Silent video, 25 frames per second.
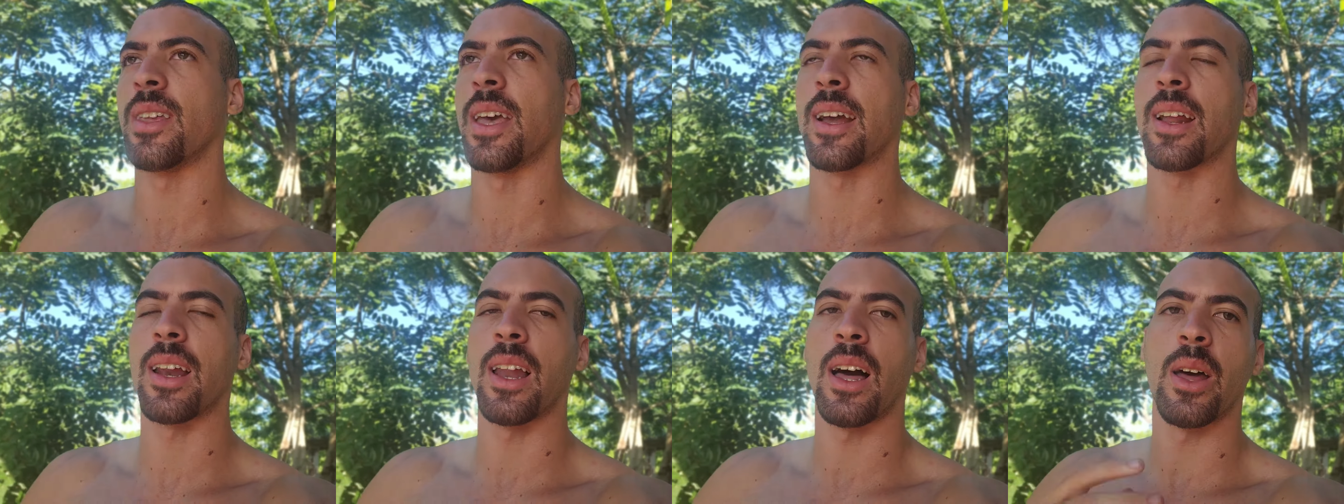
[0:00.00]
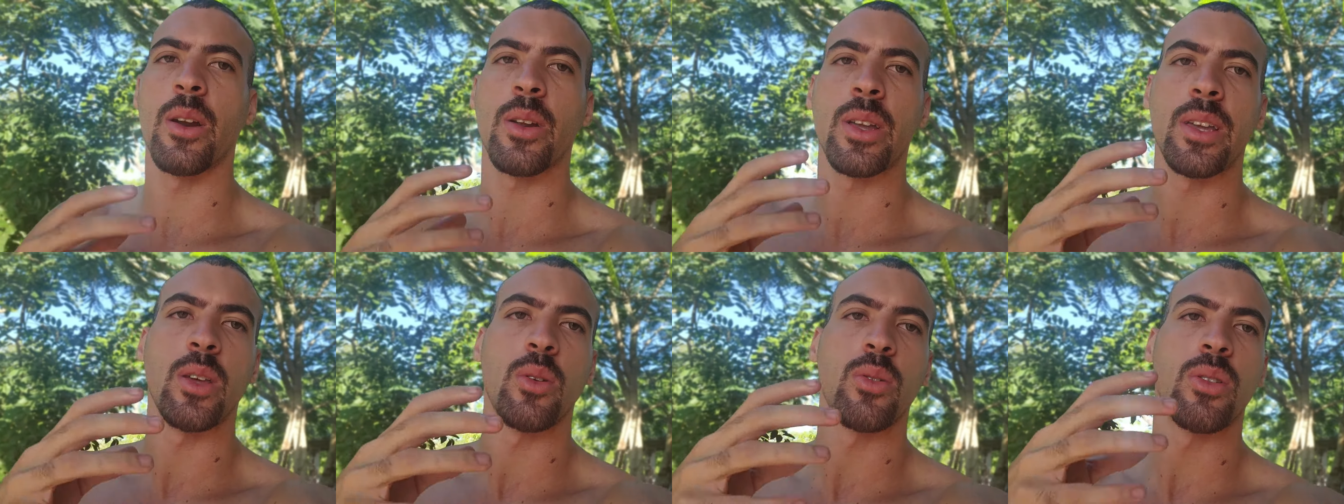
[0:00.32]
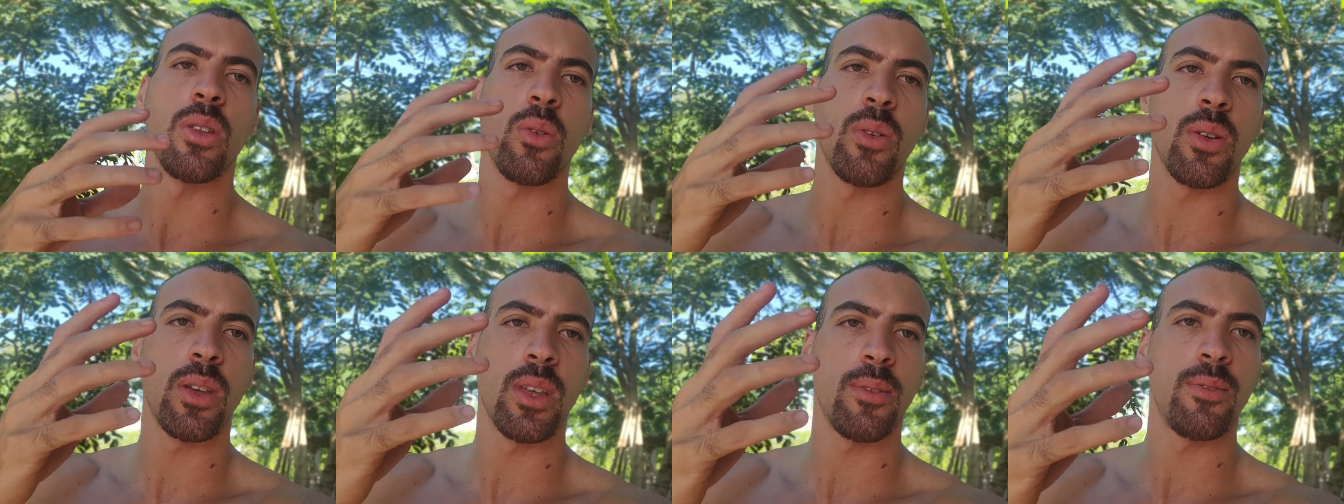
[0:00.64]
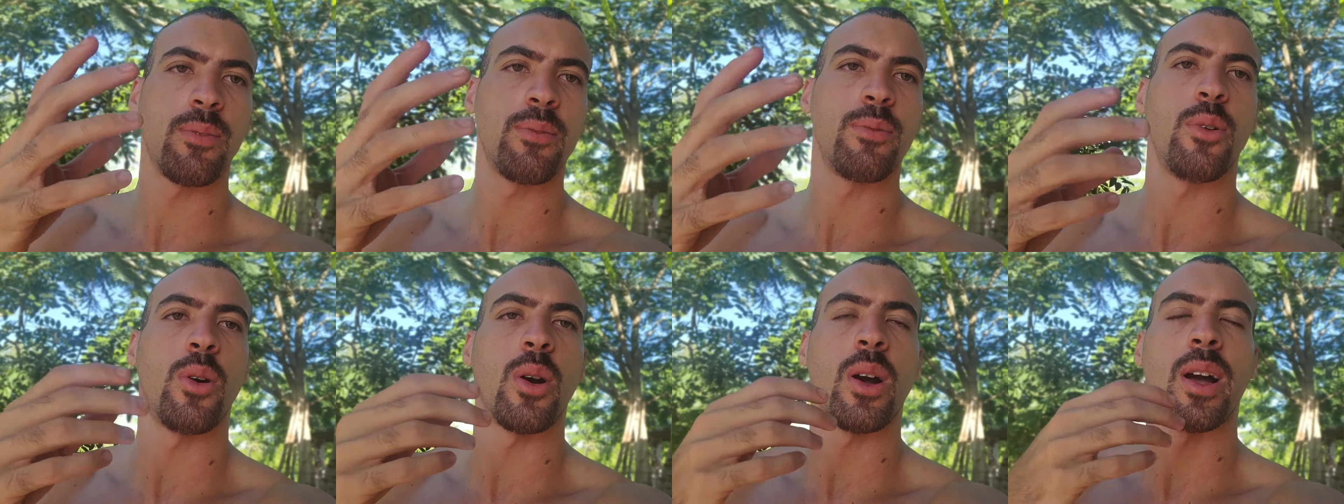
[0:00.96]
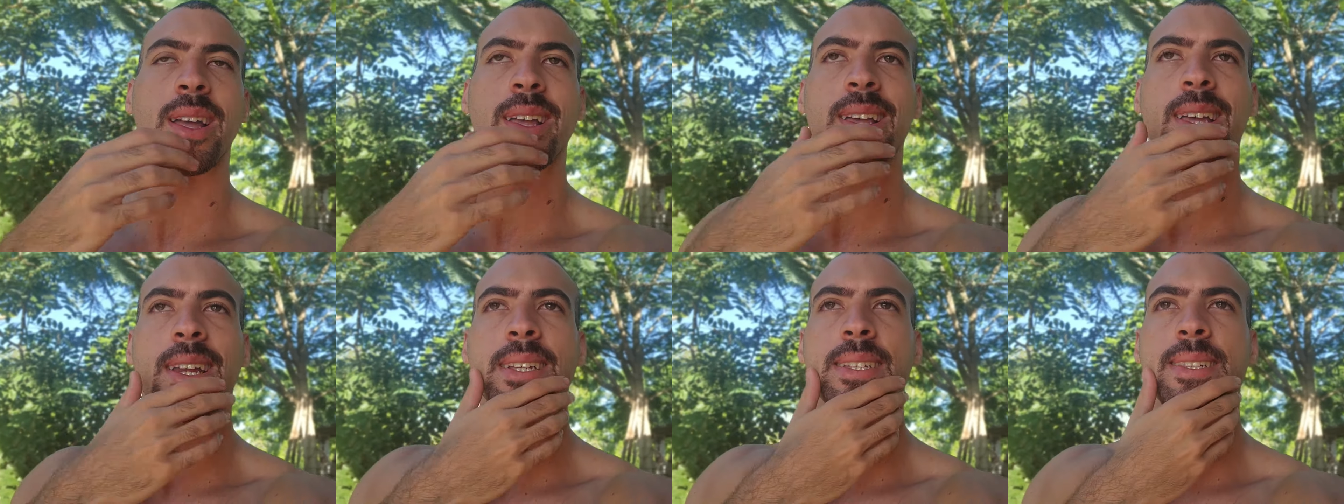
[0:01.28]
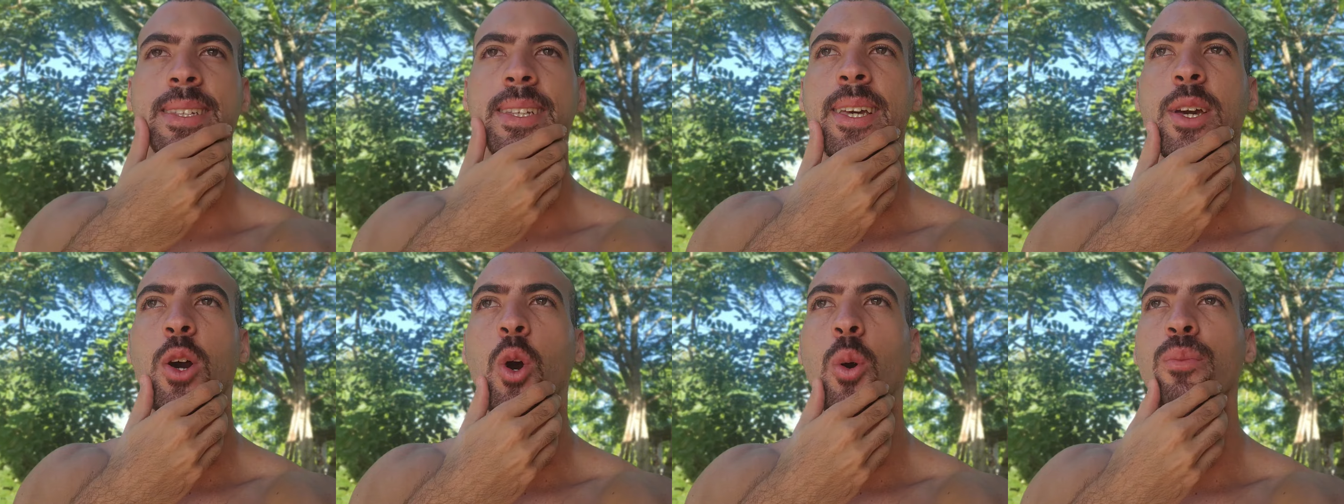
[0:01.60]
É claro que eu tenho que focar em
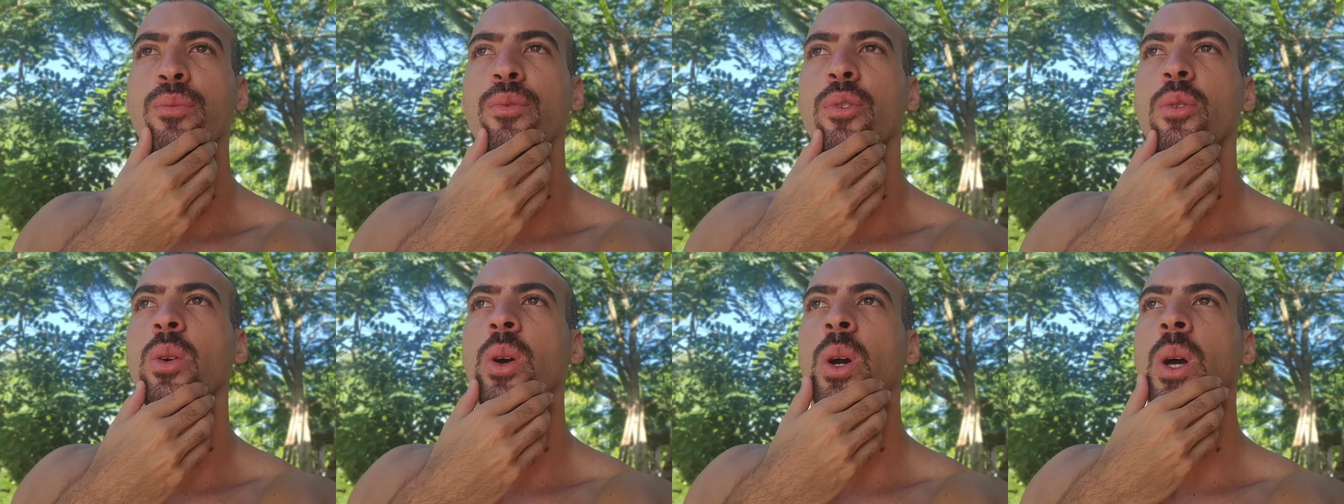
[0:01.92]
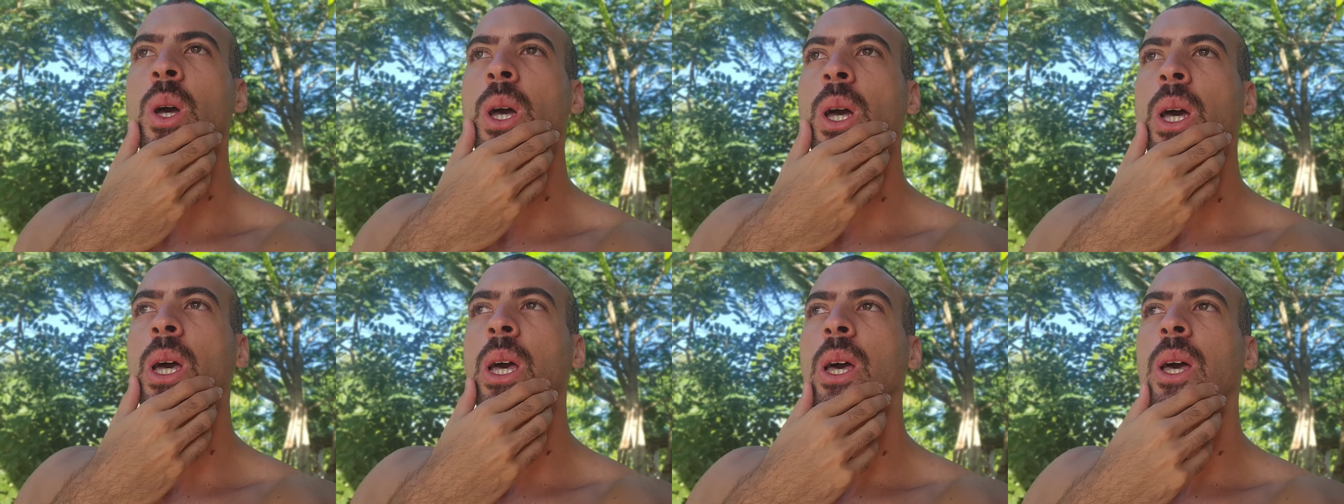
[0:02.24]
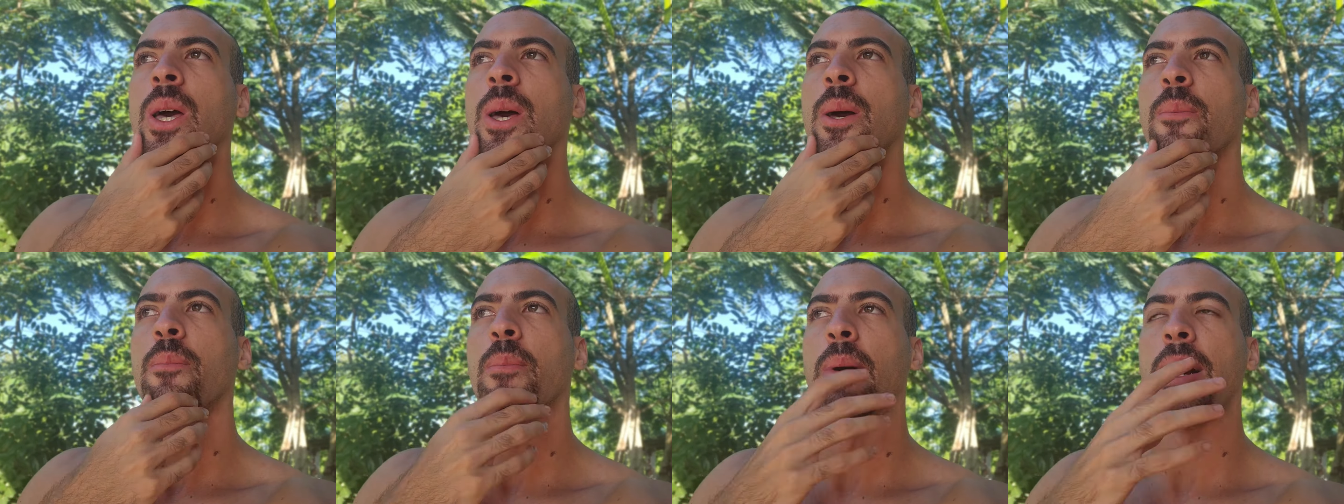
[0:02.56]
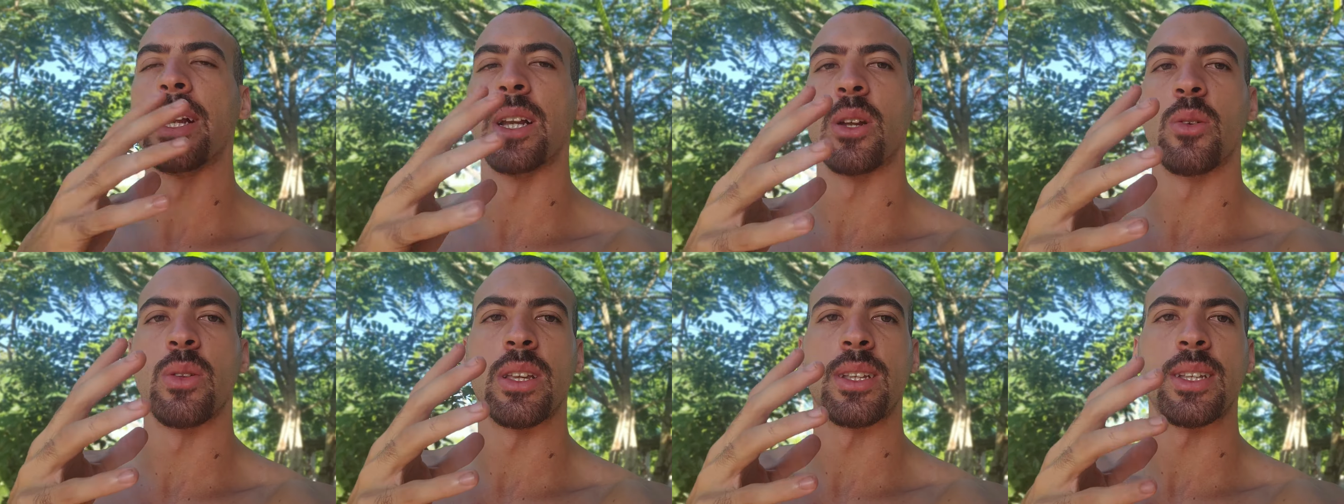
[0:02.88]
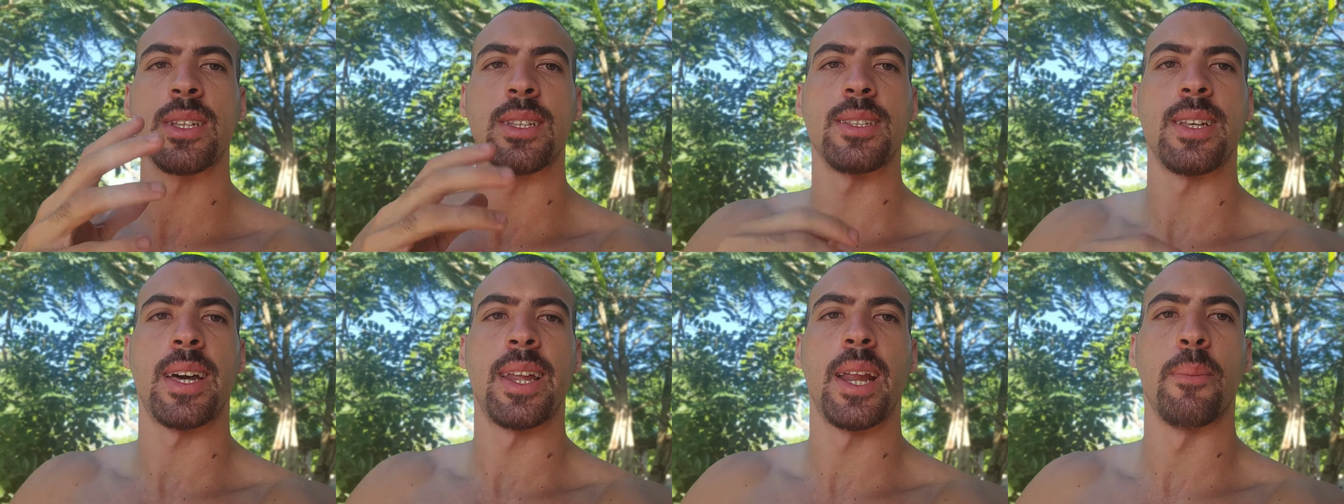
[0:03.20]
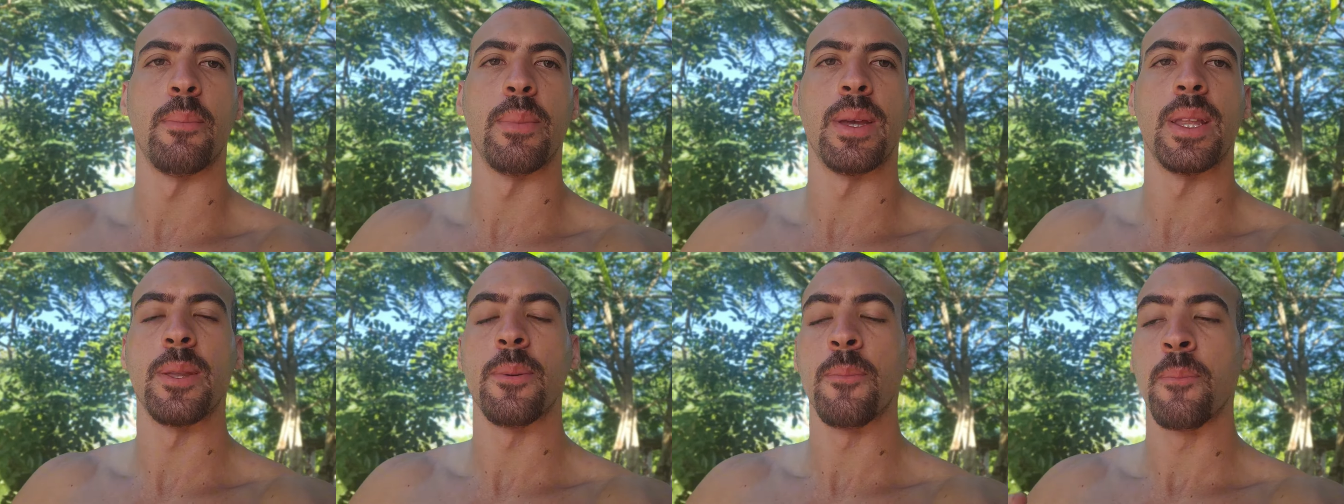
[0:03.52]
crescer, é óbvio, mas não
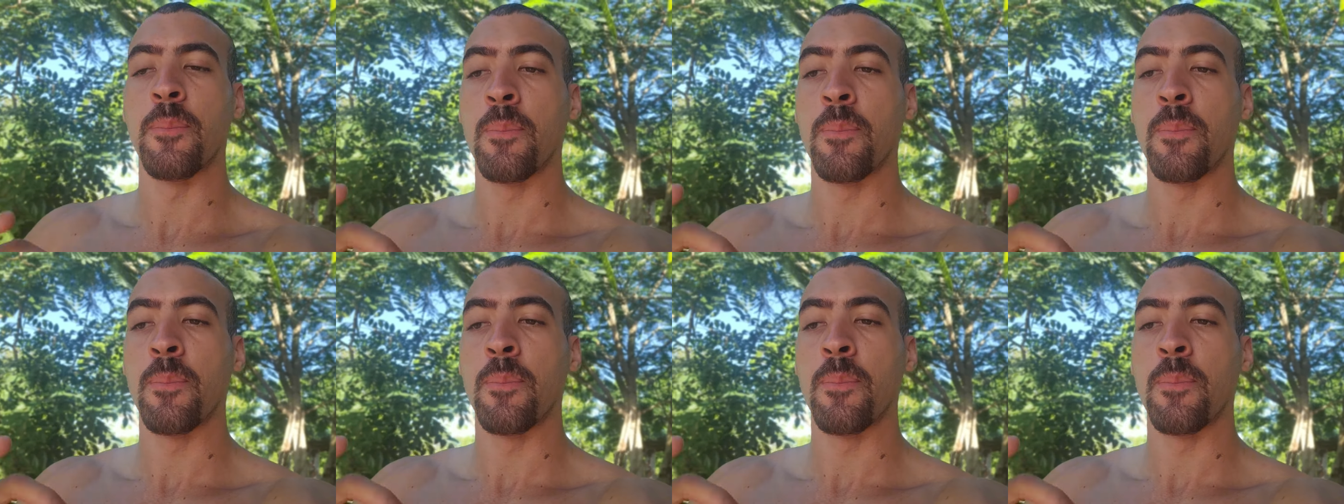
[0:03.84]
necessariamente.